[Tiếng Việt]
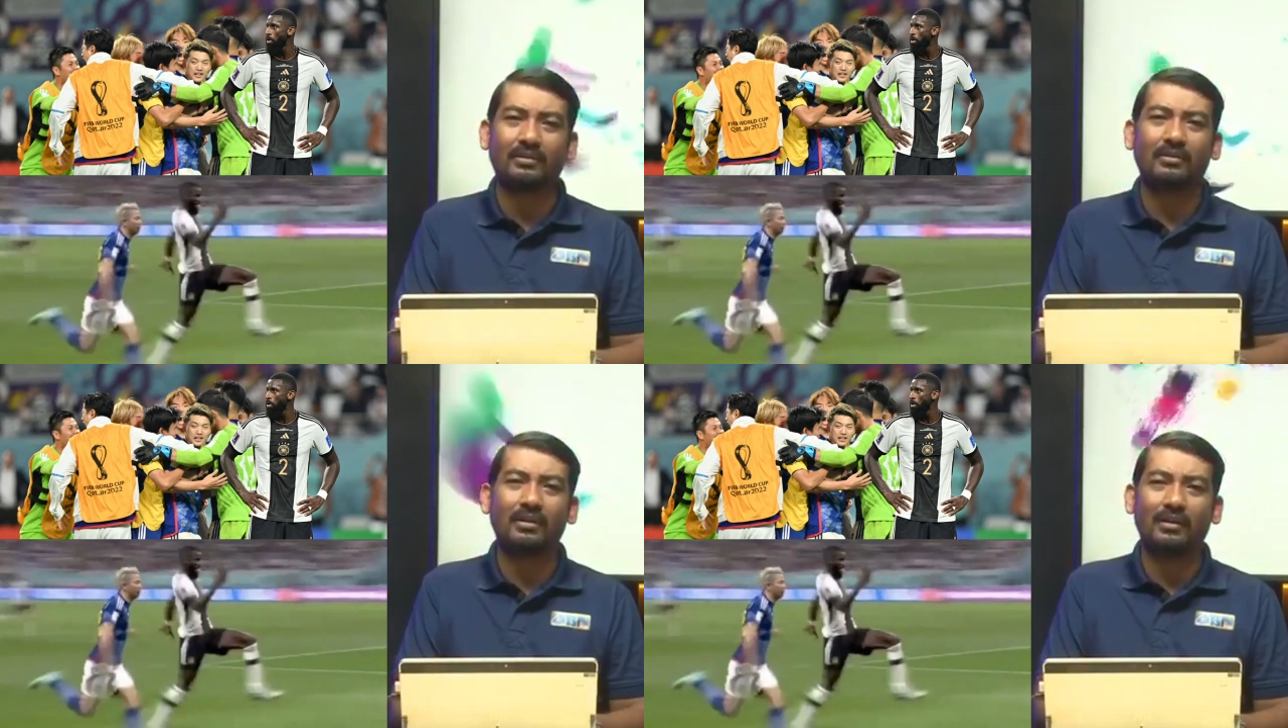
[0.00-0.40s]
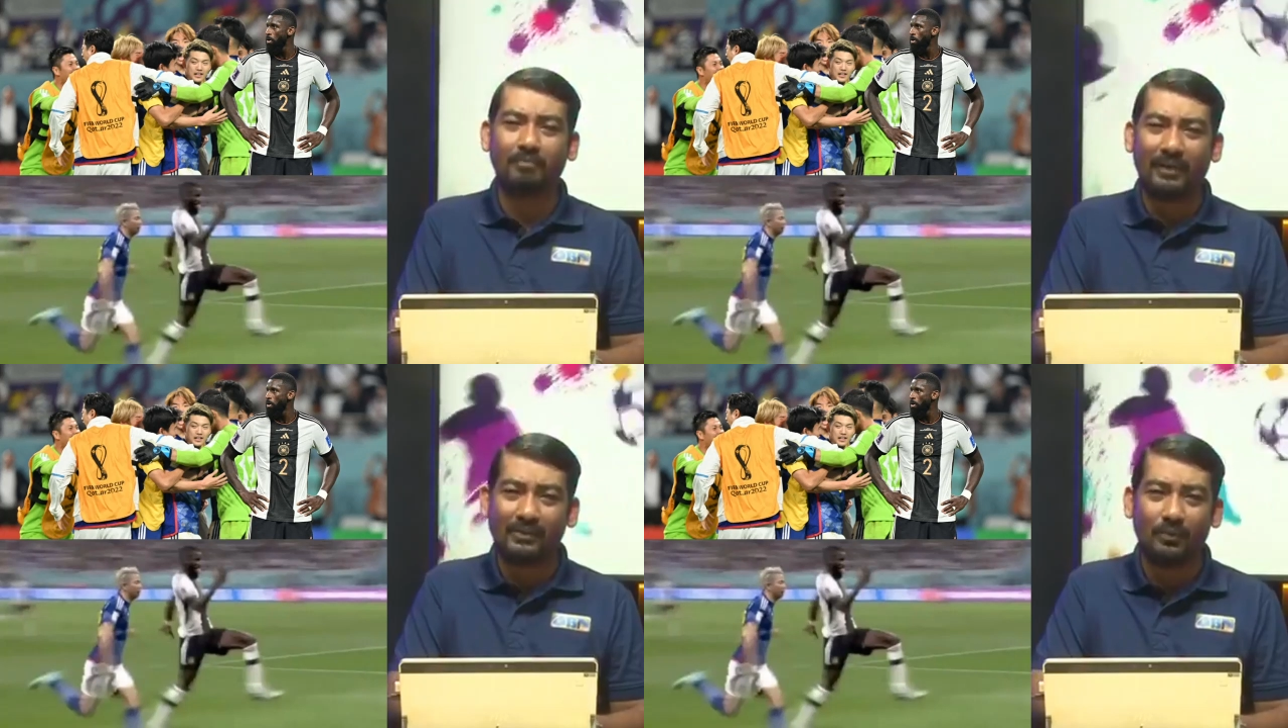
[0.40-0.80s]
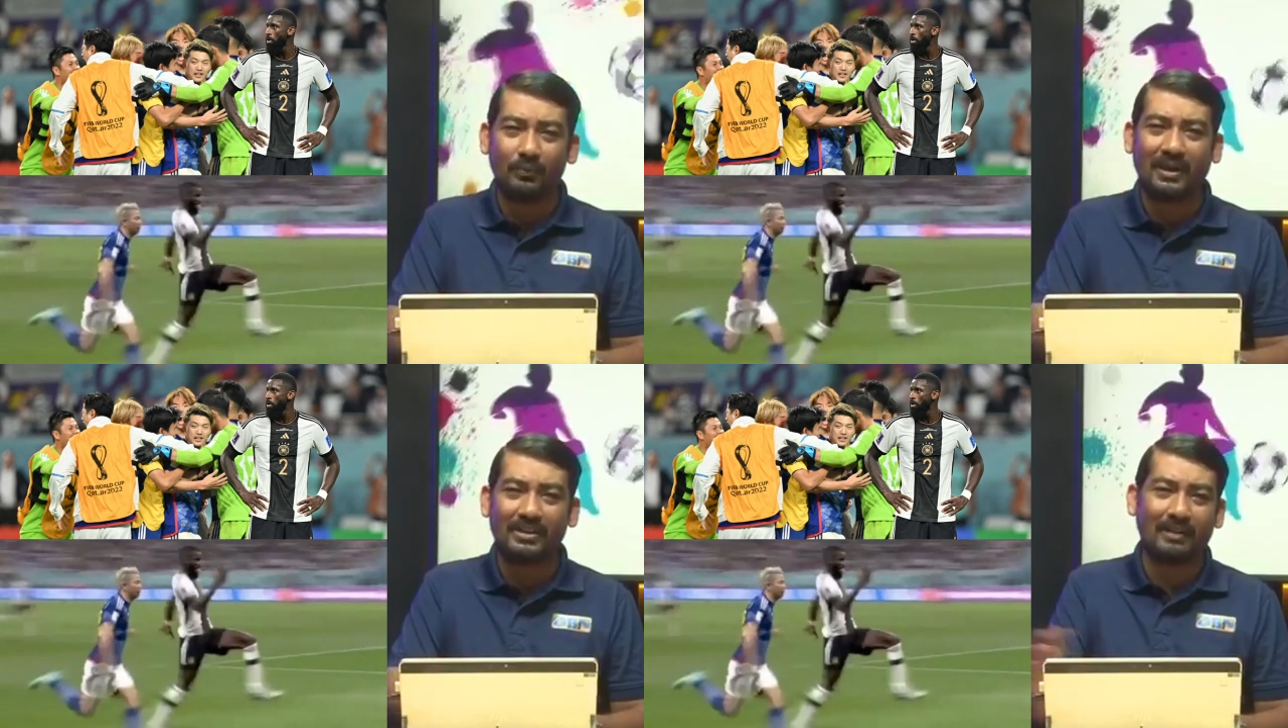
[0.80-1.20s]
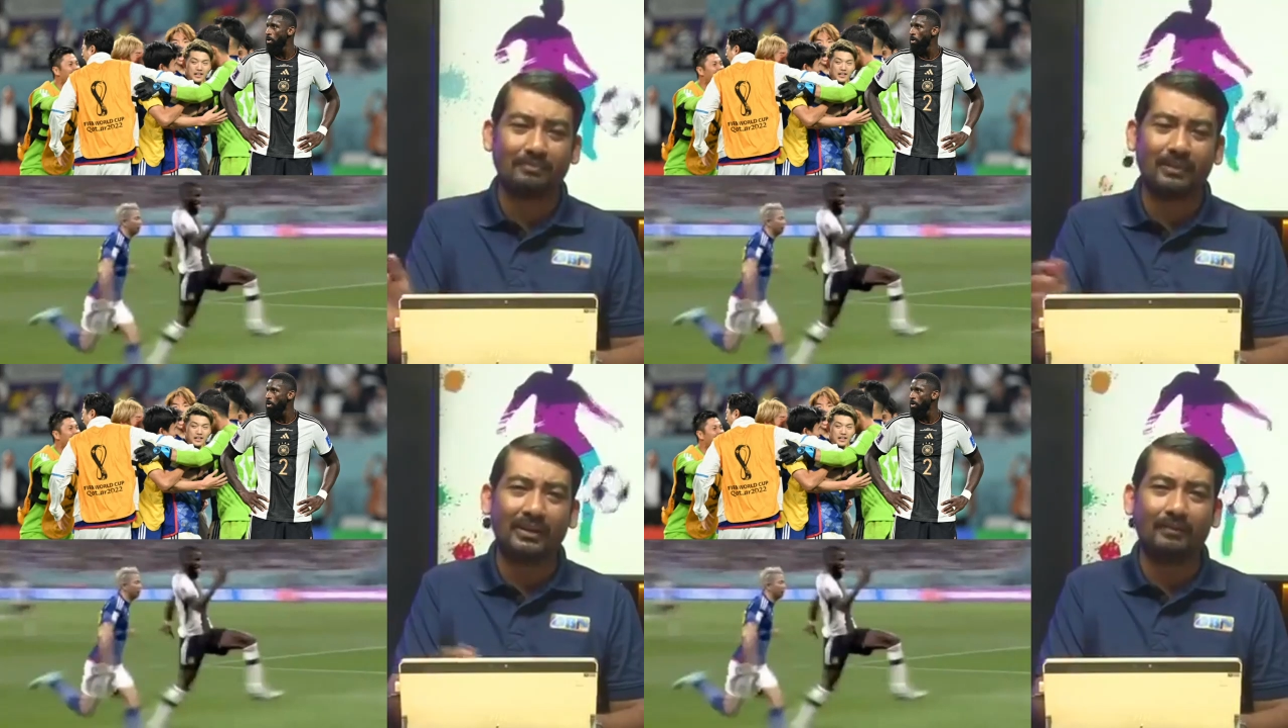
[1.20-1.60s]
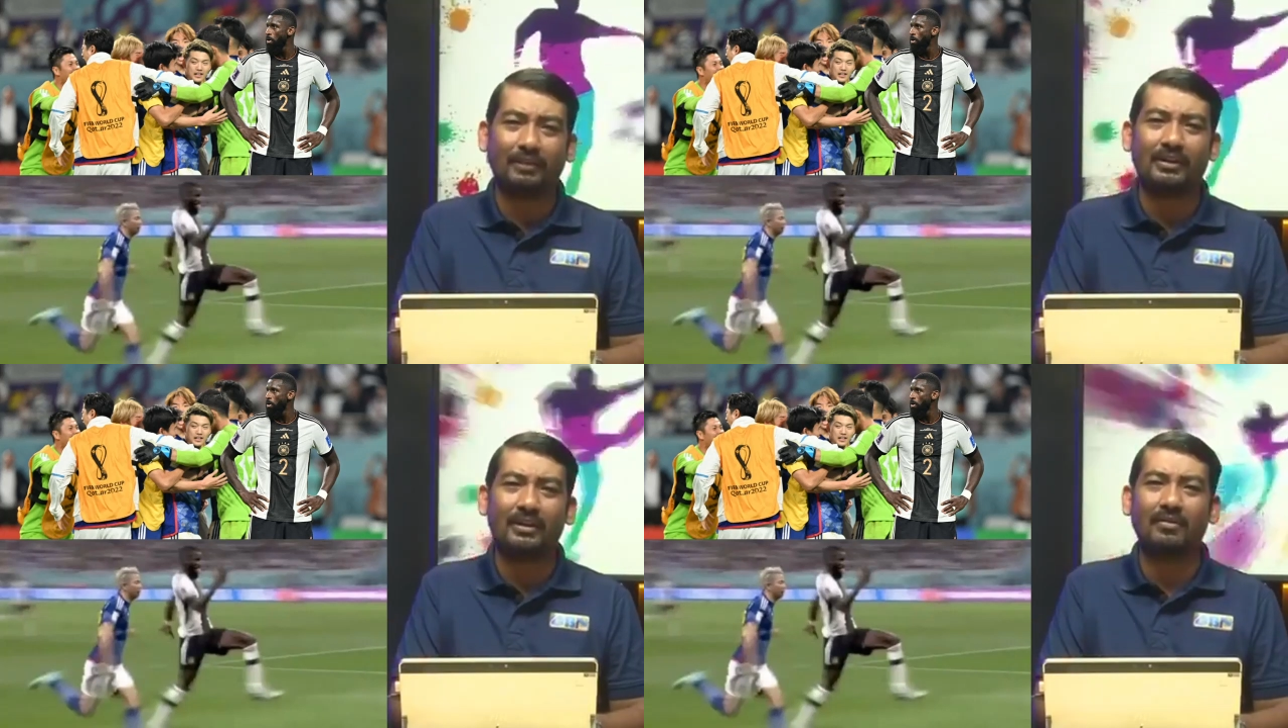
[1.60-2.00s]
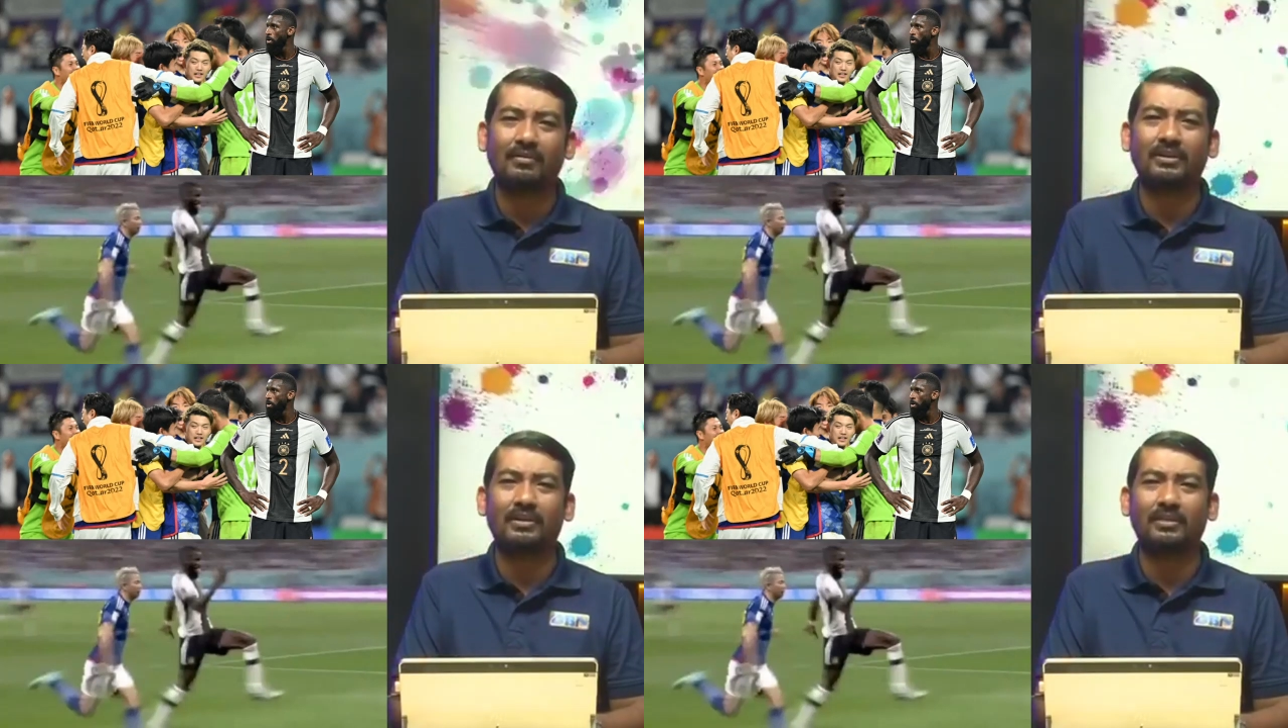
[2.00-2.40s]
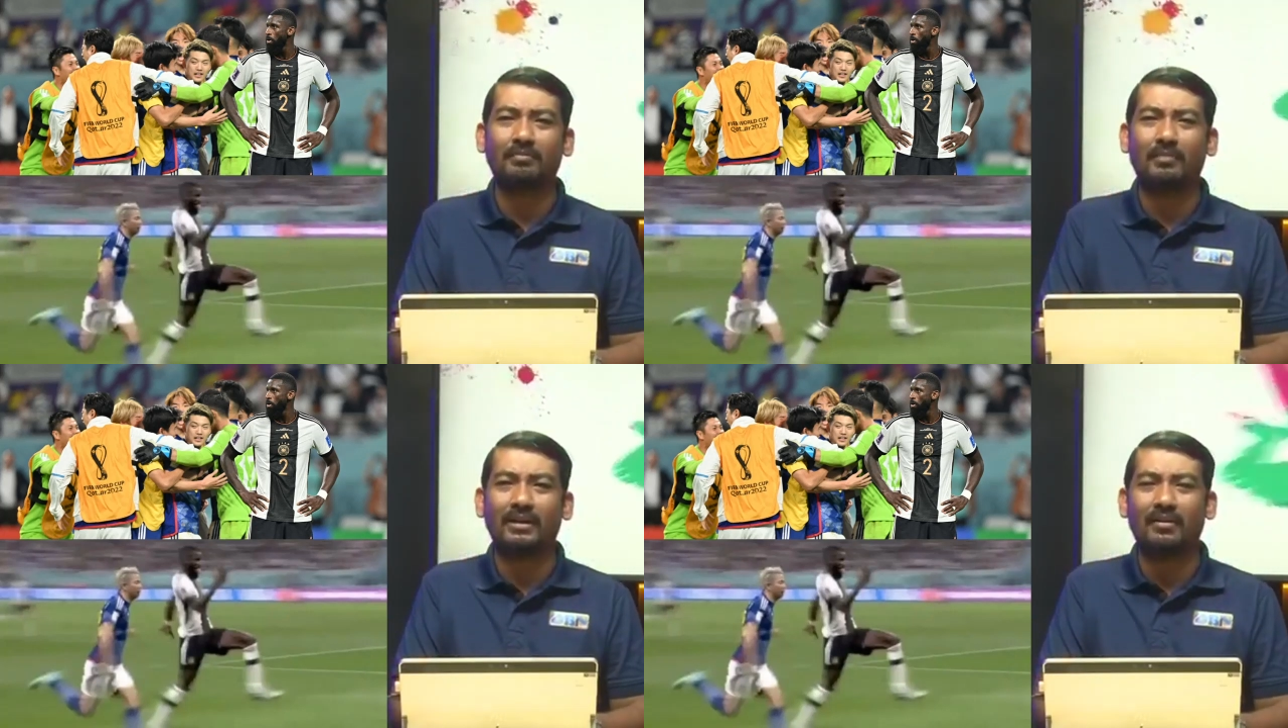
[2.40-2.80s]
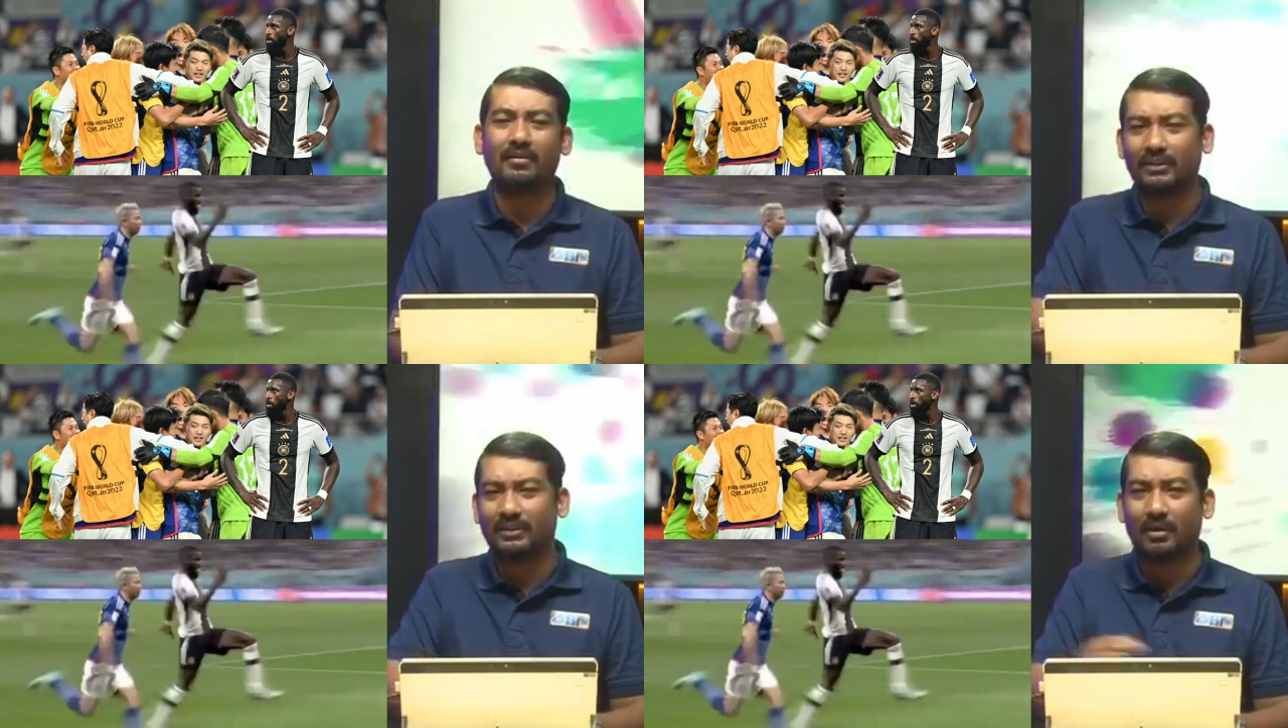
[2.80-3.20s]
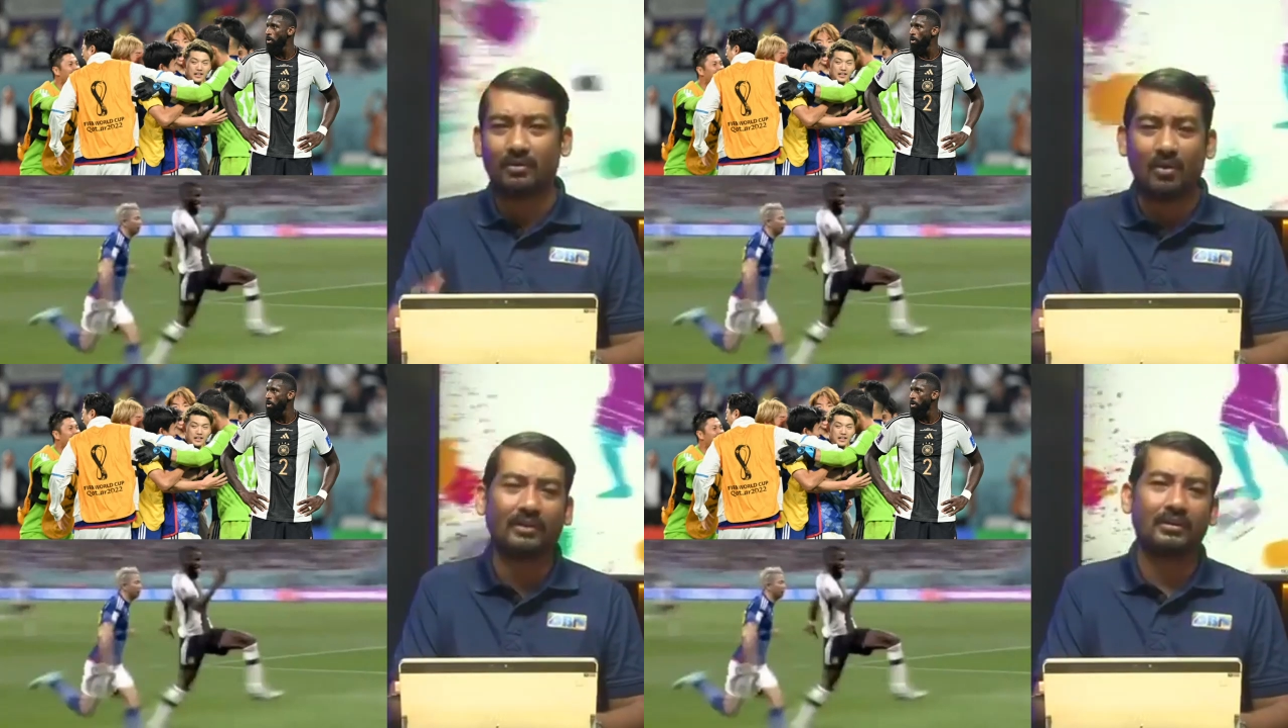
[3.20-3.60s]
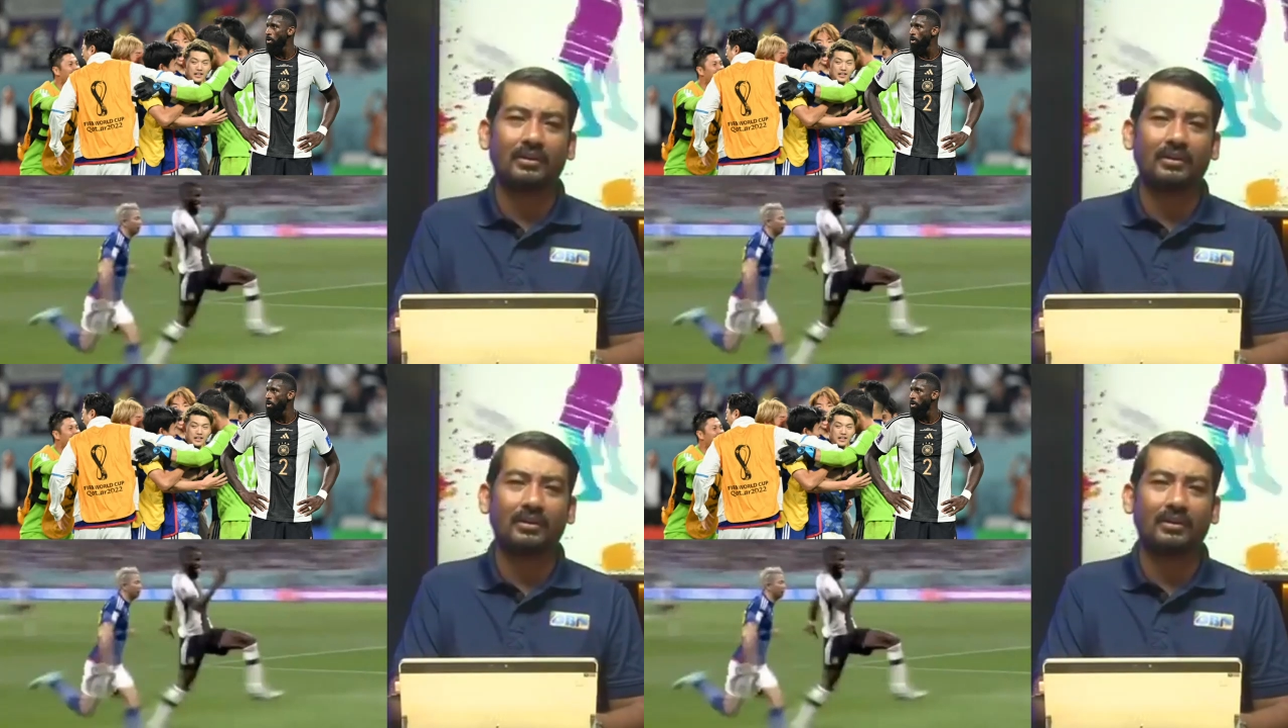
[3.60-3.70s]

lực biên UEFA Champions League pi đong chỉ riêng bay đong chỉ riêng bắc quát